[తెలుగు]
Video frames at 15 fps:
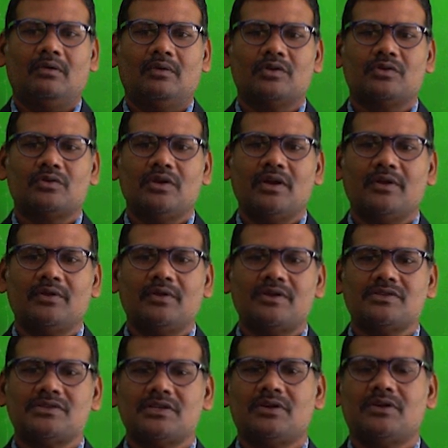ఒత్తులను
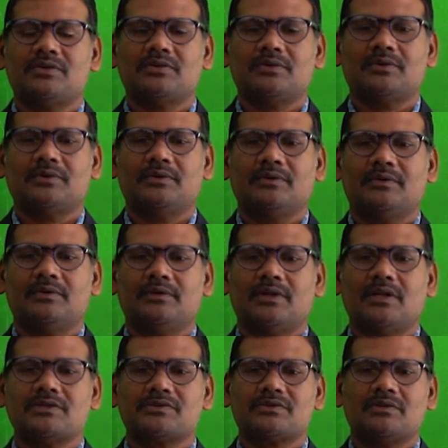గురించి ఈరోజు
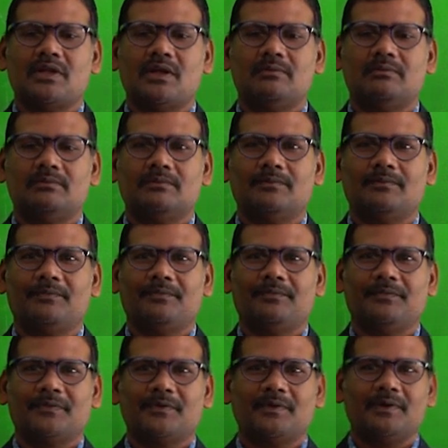తెలుసుకుందాం
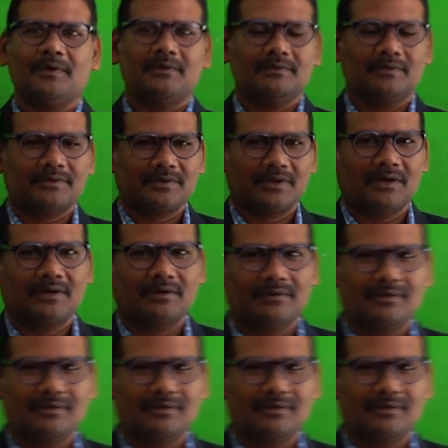చూడు సరే